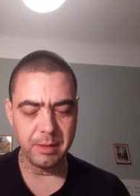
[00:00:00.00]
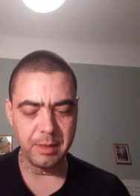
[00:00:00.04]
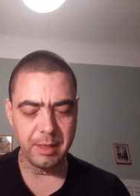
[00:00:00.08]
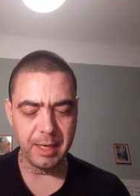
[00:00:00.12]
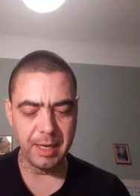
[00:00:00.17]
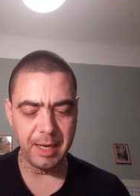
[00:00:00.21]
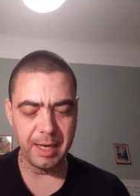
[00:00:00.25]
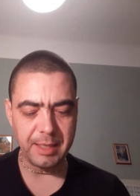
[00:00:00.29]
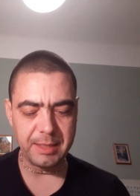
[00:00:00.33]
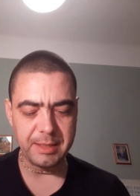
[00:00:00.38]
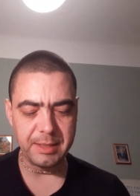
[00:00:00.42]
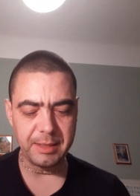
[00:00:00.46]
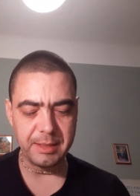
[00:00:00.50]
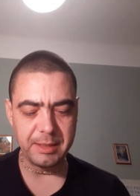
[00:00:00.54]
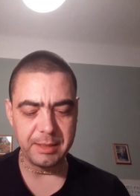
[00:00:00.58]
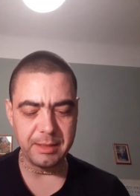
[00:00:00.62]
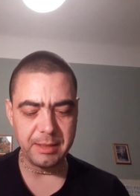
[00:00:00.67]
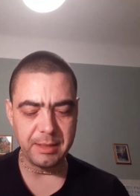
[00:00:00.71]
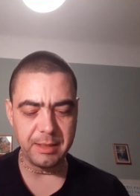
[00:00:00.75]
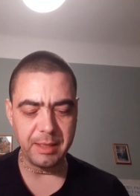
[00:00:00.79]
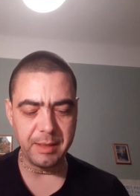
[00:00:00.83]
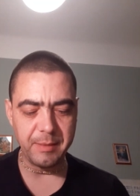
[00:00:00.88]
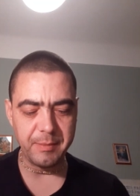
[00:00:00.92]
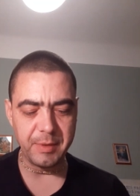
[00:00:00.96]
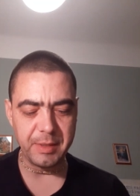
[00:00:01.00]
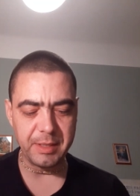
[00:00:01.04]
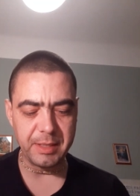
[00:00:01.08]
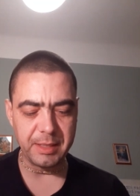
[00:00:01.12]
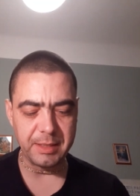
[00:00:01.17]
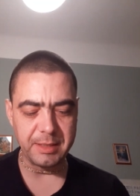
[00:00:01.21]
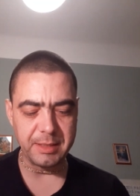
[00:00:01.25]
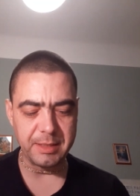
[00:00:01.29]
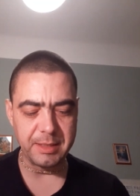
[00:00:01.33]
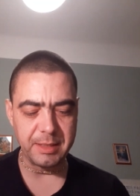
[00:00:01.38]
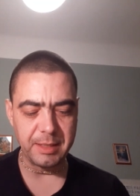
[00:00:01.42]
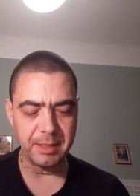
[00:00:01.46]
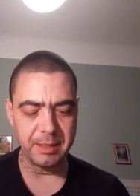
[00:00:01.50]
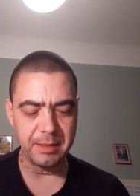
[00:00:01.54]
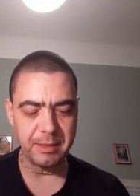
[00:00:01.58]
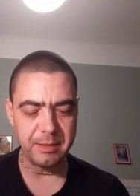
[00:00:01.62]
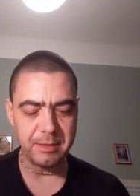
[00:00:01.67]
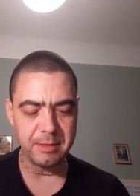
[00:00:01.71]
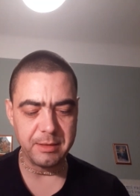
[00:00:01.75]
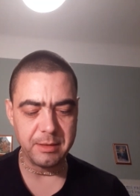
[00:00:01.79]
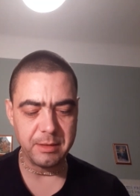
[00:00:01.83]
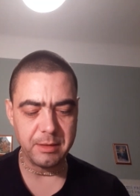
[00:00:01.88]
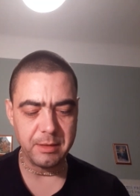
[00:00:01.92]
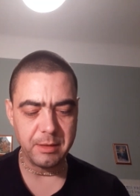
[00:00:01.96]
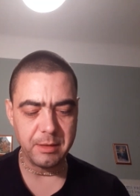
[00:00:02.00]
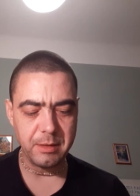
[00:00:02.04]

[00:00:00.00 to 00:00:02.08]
Er hatte ihnen nämlich erzählt,